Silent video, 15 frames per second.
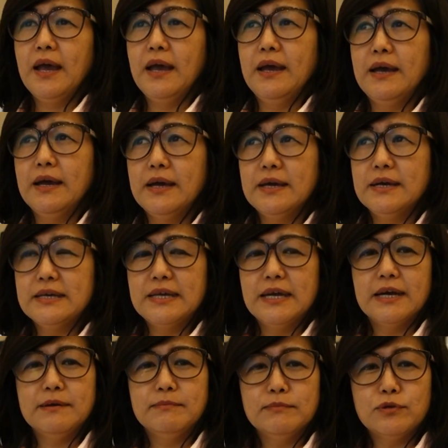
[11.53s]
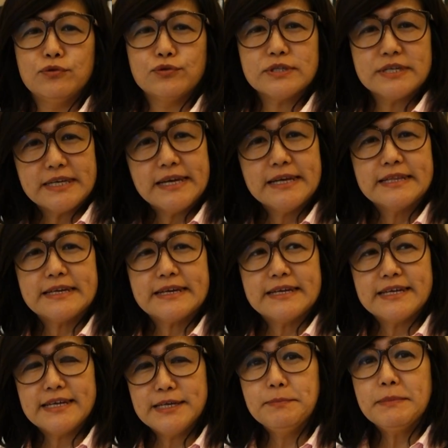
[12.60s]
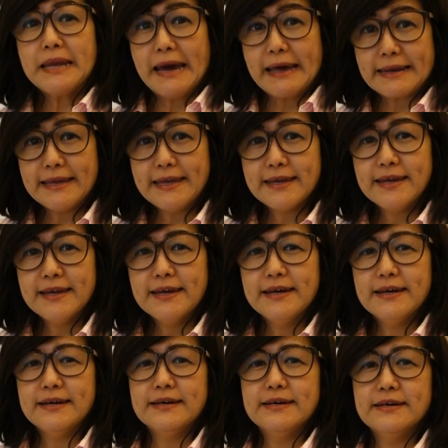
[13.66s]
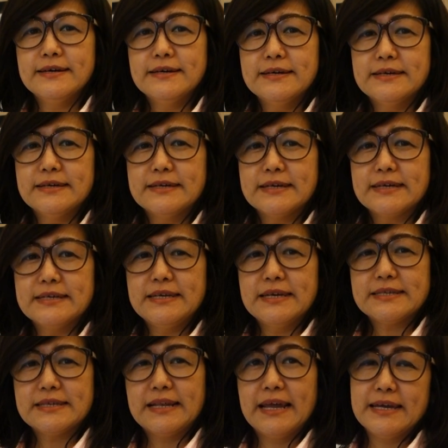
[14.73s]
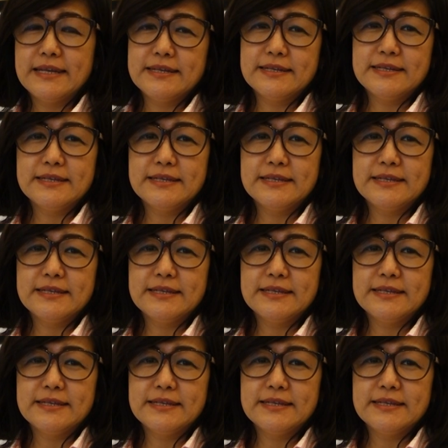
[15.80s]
Uh, ya menurut saya training ini menarik. Uh, ya selain